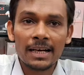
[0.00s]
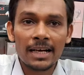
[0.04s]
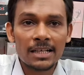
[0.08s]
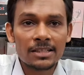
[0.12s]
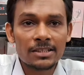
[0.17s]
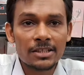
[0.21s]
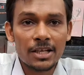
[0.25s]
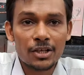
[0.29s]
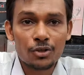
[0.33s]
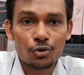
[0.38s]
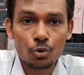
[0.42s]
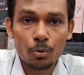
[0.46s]
देंगे
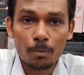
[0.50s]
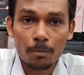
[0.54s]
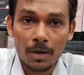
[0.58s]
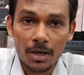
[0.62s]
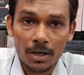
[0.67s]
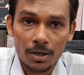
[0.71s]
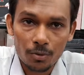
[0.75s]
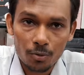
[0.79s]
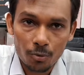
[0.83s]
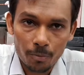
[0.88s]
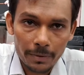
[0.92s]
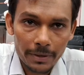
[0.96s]
आज एक सौ
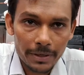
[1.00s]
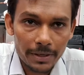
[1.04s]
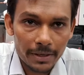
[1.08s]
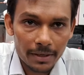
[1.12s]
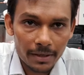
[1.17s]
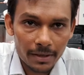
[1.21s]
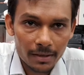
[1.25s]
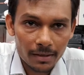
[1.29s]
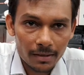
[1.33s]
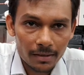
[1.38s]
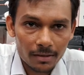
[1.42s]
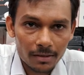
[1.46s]
बारह रूपए
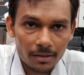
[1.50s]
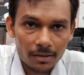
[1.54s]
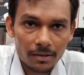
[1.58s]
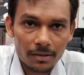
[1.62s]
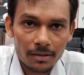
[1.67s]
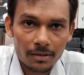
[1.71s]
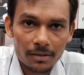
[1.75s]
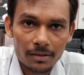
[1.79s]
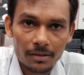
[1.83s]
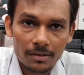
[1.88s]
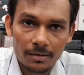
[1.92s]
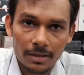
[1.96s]
एक सौ
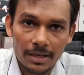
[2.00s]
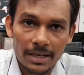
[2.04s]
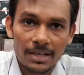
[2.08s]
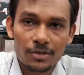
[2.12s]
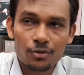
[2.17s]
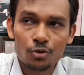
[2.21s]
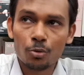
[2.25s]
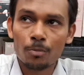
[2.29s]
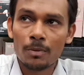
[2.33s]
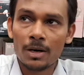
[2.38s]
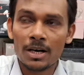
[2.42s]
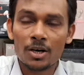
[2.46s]
बारह रूपए
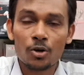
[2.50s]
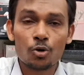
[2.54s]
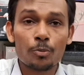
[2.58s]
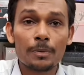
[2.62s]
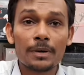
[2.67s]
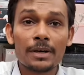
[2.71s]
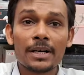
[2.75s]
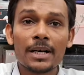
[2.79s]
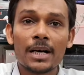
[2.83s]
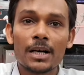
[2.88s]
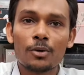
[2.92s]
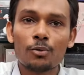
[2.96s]
एक सौ बारह
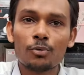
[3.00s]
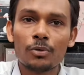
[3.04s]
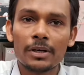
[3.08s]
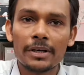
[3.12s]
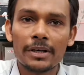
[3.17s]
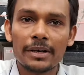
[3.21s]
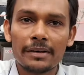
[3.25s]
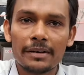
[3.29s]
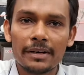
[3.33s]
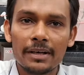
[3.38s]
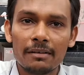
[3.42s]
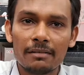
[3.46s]
रुपए कार्टून
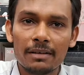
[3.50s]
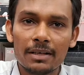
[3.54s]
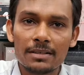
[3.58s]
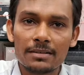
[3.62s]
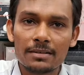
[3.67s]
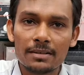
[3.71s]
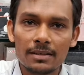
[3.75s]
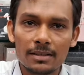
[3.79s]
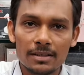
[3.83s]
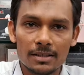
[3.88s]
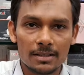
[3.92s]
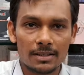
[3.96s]
का रेट रहने
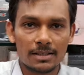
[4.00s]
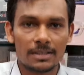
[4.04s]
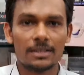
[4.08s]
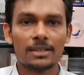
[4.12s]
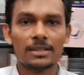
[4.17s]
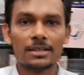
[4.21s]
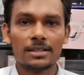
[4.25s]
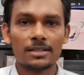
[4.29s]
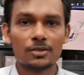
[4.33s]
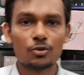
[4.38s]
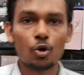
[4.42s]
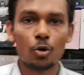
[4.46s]
वाला है सर
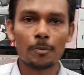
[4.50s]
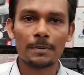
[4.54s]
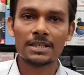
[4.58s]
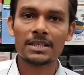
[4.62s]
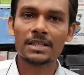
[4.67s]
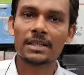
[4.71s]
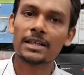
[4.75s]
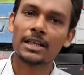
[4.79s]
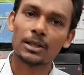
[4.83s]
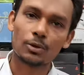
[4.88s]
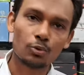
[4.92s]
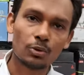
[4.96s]
ठीक है सौ
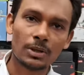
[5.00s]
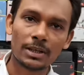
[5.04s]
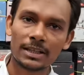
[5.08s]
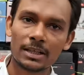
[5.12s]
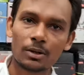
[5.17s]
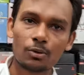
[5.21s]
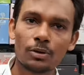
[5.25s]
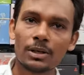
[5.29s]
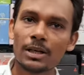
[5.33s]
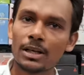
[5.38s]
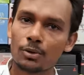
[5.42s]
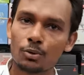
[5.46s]
पीस का कार्टून
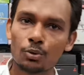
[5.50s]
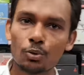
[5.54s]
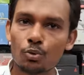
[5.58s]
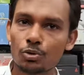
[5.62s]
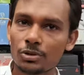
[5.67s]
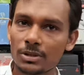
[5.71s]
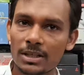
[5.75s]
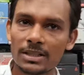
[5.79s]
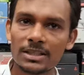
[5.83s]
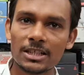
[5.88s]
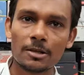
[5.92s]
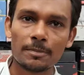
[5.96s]
आता है कोई
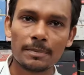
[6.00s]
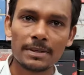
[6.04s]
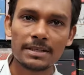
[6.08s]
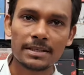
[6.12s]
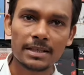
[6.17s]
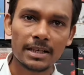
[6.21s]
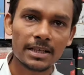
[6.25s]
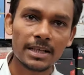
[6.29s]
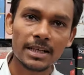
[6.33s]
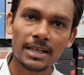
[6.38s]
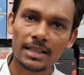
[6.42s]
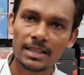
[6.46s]
कार्टून दो चार हजार
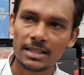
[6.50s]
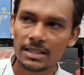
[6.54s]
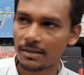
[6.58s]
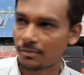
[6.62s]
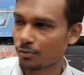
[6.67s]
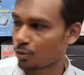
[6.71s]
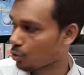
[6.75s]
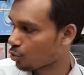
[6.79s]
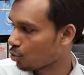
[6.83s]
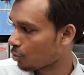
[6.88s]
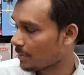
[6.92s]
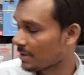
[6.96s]
पीस का नहीं आता
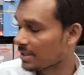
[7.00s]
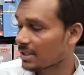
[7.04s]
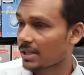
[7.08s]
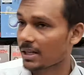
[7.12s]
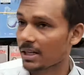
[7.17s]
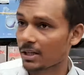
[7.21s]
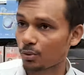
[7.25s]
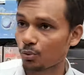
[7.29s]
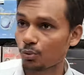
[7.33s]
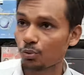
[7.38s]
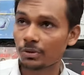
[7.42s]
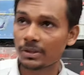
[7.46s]
सिर्फ सौ सौ पीस
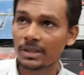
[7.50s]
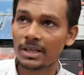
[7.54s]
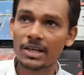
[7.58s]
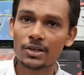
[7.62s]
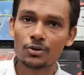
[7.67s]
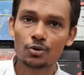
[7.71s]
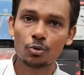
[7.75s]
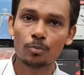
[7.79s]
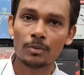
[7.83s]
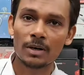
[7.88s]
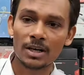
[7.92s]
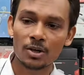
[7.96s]
के कार्टून होते
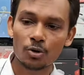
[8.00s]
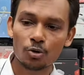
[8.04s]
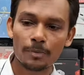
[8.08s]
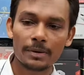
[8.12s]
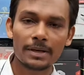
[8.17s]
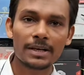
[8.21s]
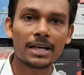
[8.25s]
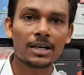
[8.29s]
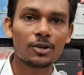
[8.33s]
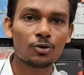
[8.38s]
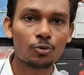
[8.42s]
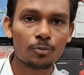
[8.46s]
हैं एक सौ बारह
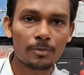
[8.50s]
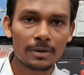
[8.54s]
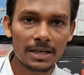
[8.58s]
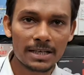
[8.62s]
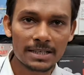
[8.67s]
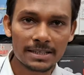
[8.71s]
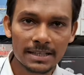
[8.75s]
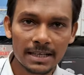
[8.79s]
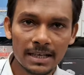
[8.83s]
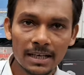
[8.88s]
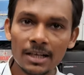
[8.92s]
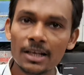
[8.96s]
रुपए कार्टून
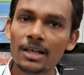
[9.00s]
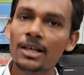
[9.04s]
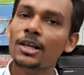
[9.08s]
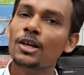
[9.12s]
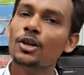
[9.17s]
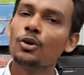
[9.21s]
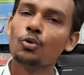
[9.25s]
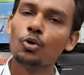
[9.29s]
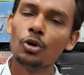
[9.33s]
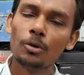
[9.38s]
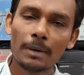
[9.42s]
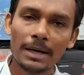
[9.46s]
प्राइस है
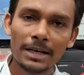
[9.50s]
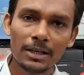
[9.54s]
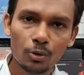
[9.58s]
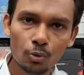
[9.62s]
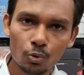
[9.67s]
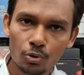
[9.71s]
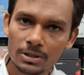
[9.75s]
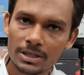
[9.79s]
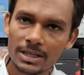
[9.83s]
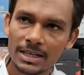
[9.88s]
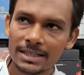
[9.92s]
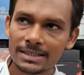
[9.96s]
कोई
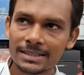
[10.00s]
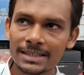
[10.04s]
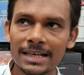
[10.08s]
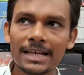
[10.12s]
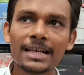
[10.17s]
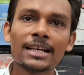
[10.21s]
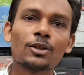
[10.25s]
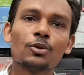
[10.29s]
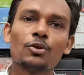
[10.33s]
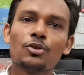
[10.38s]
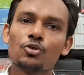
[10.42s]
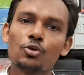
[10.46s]
भाई लूज लेना
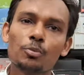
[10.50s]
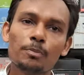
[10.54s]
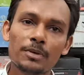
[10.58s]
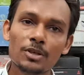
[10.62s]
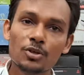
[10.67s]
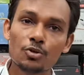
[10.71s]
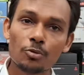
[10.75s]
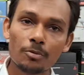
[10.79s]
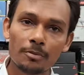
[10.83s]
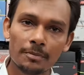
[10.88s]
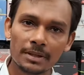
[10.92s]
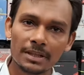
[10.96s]
चाहेगा तो एक सौ
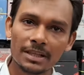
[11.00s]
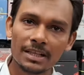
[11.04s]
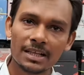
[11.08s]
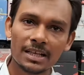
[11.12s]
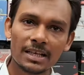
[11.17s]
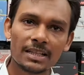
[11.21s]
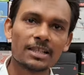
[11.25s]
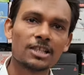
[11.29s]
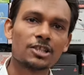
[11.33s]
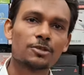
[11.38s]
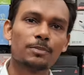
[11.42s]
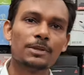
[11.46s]
बीस रूपए में
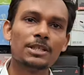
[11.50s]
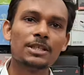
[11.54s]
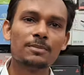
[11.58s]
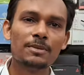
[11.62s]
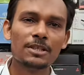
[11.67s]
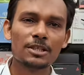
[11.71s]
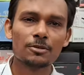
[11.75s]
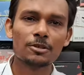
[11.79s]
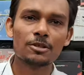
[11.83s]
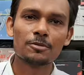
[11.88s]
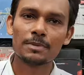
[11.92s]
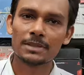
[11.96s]
दे देंगे दस
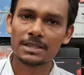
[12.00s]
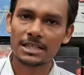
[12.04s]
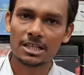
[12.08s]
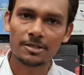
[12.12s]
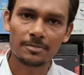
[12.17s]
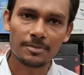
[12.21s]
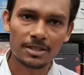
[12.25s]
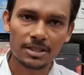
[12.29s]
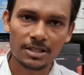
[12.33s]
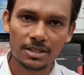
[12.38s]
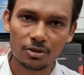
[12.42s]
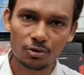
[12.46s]
पीस बीस पीस
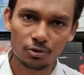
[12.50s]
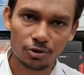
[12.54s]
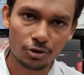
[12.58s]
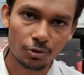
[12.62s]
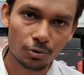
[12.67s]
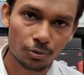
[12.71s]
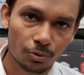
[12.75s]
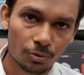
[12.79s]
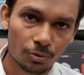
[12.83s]
पचास पीस किसको